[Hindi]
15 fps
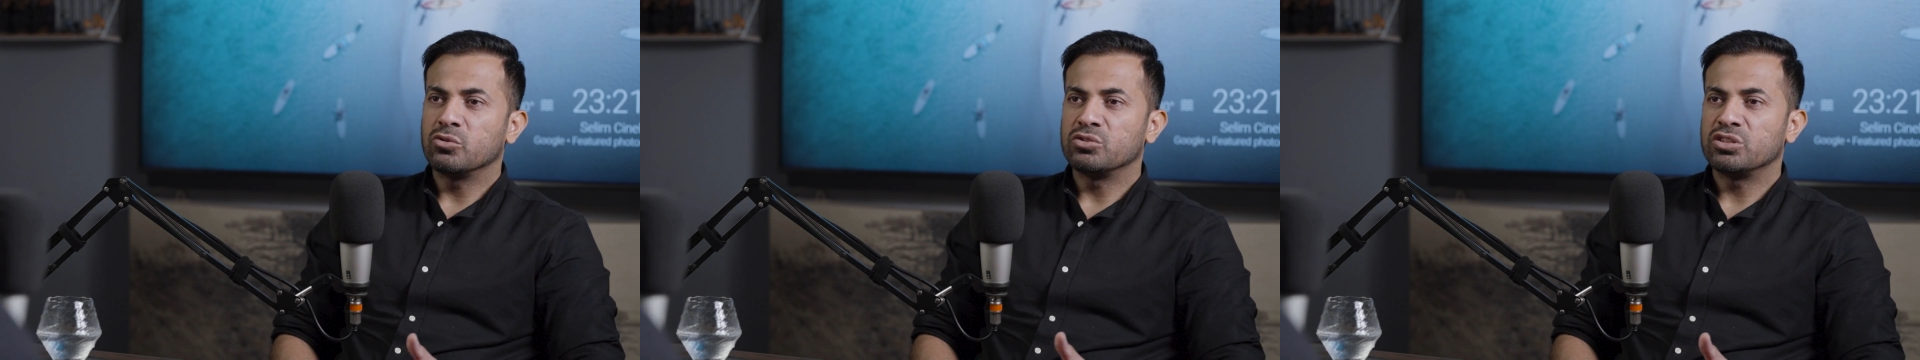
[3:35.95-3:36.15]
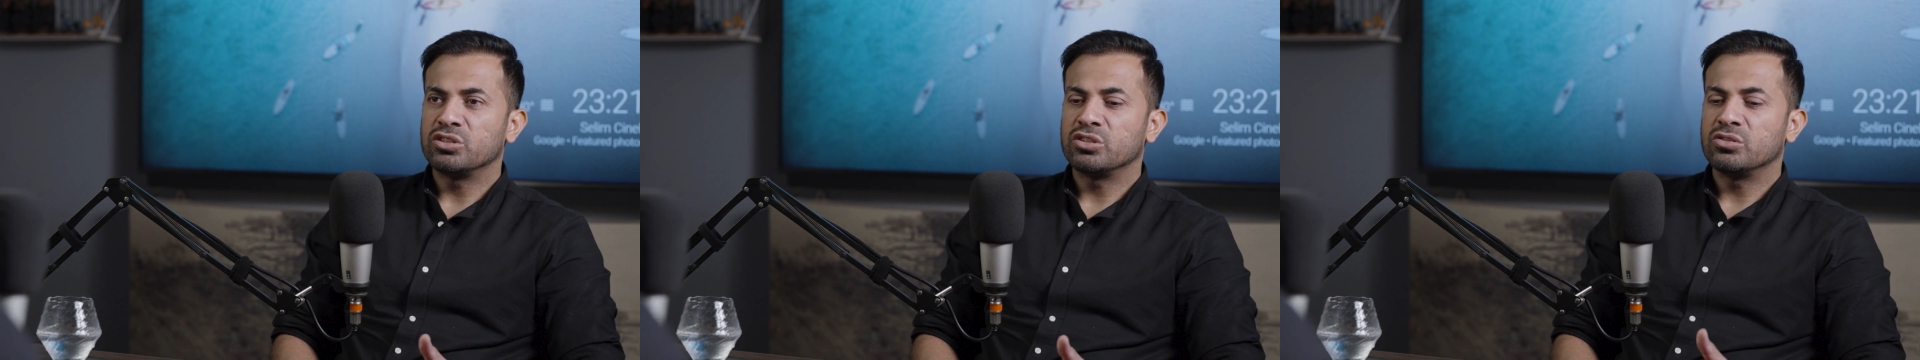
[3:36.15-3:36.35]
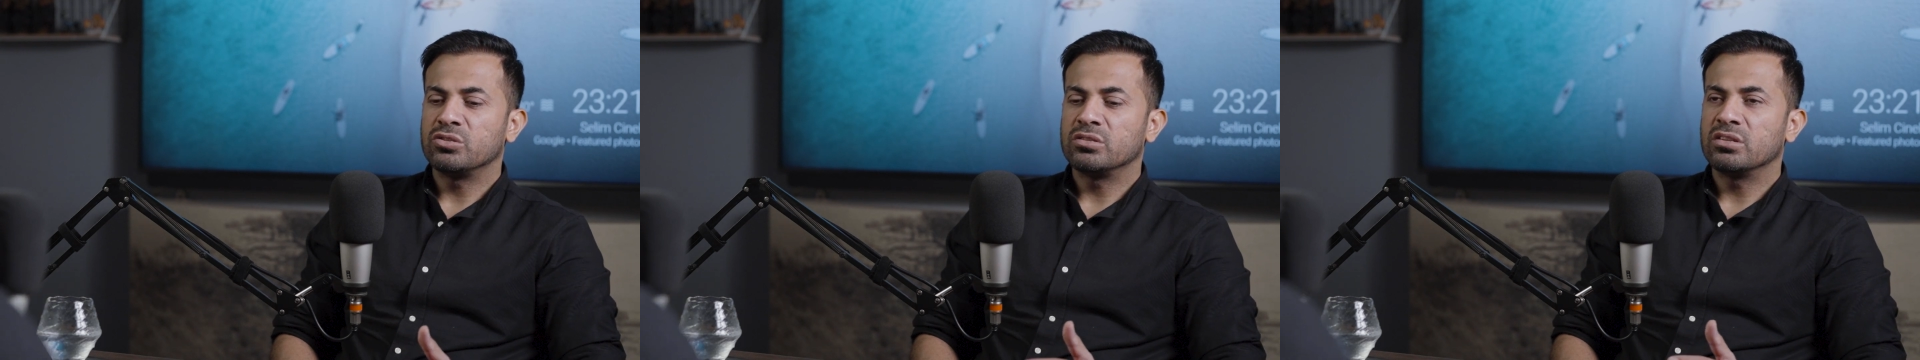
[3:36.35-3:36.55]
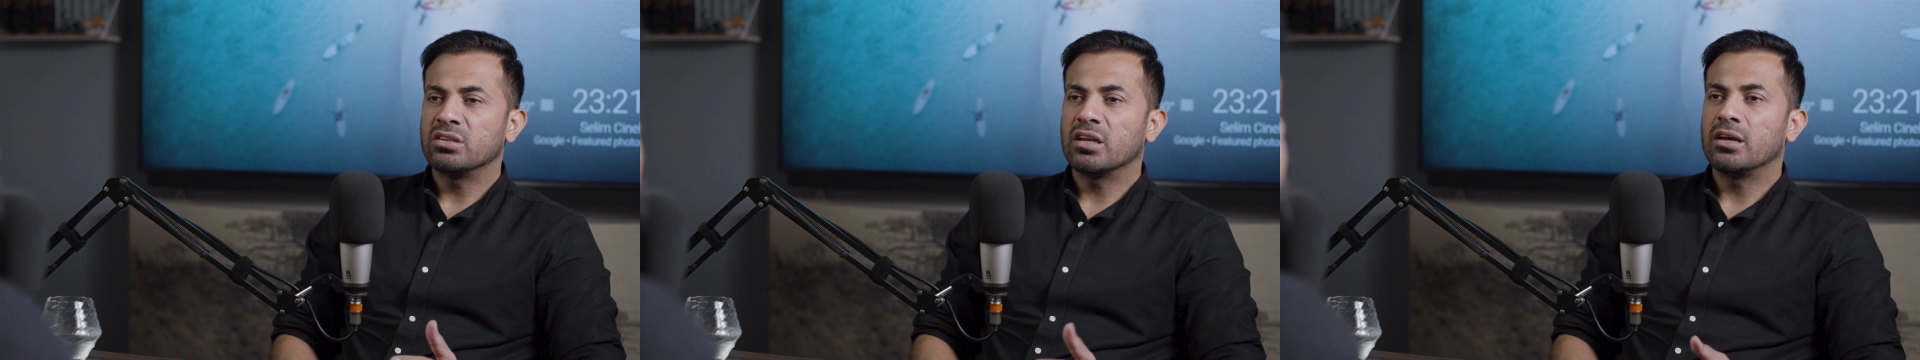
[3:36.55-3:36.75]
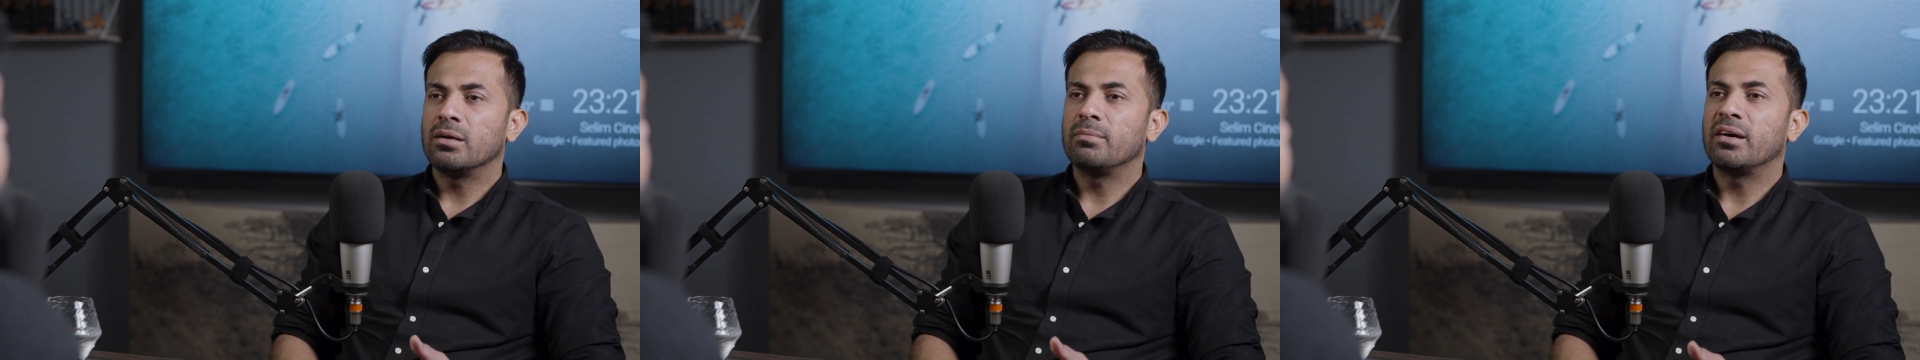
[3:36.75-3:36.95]
कोशिश ये होती है
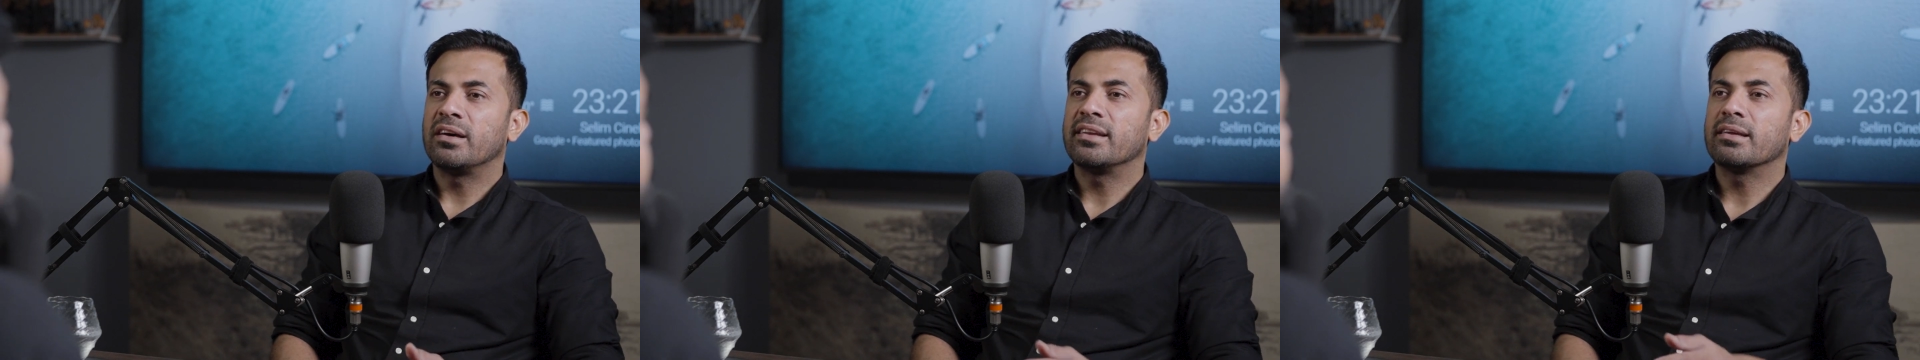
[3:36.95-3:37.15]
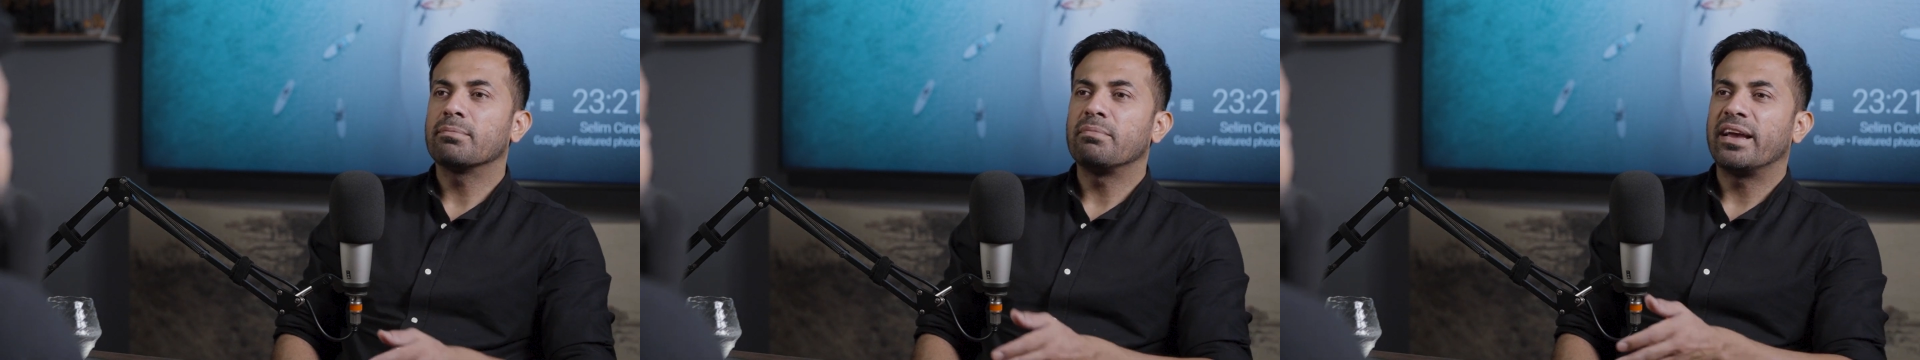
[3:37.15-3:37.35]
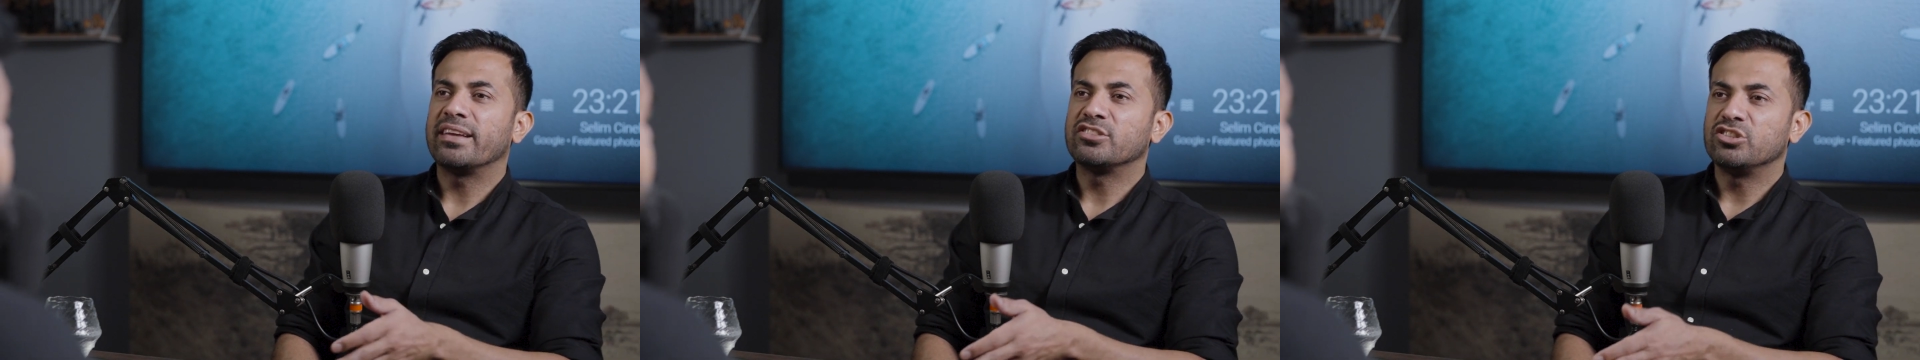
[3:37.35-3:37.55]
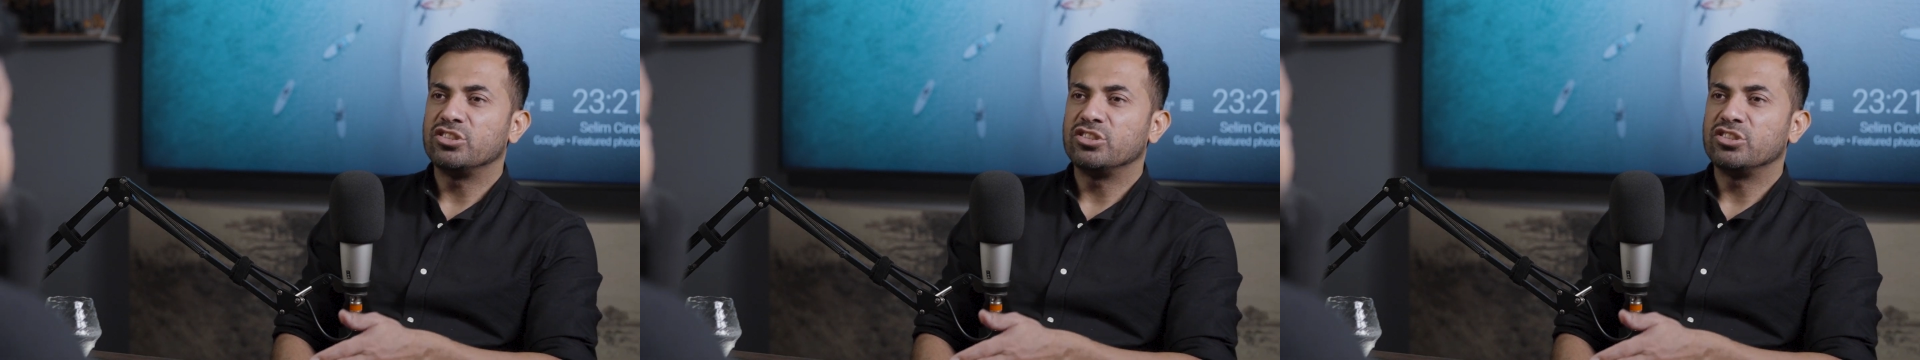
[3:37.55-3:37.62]
कि हम हर एक मैच